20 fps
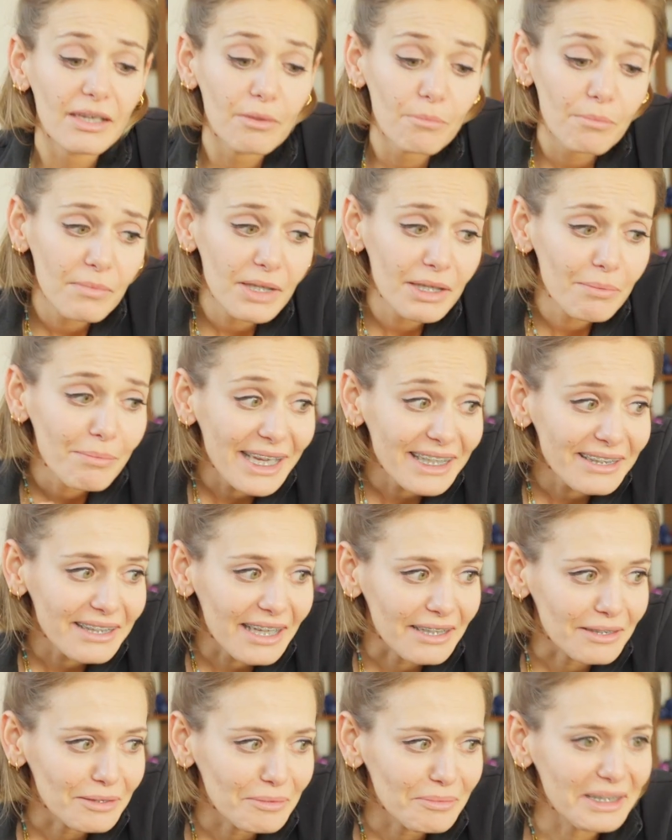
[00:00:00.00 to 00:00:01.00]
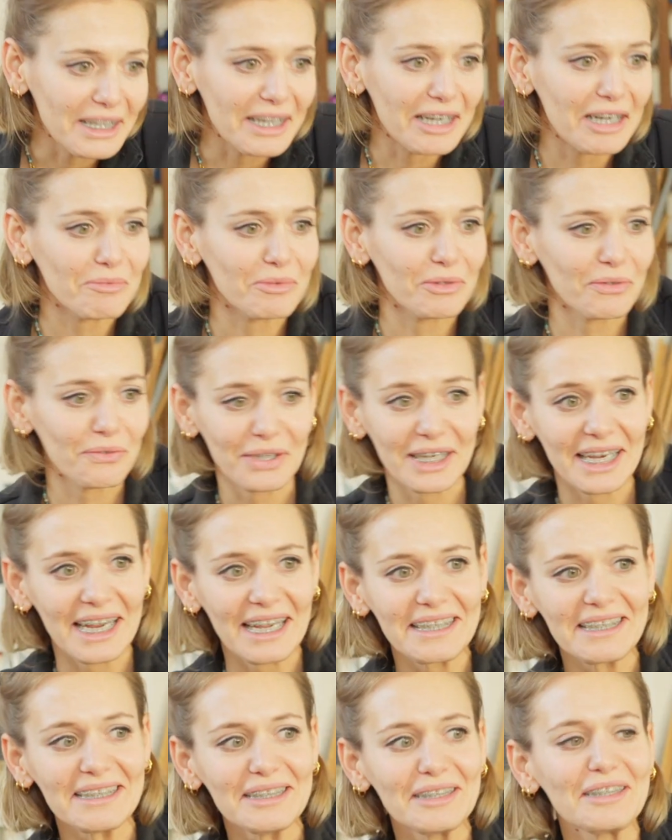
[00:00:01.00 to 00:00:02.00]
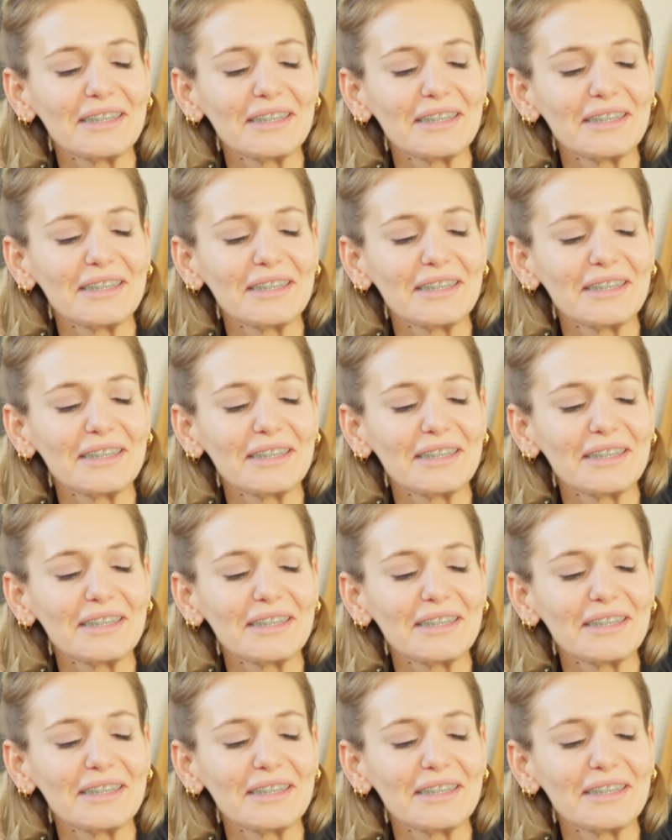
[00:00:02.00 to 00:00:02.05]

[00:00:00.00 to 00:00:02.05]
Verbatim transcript: Mi meta, digamos, final,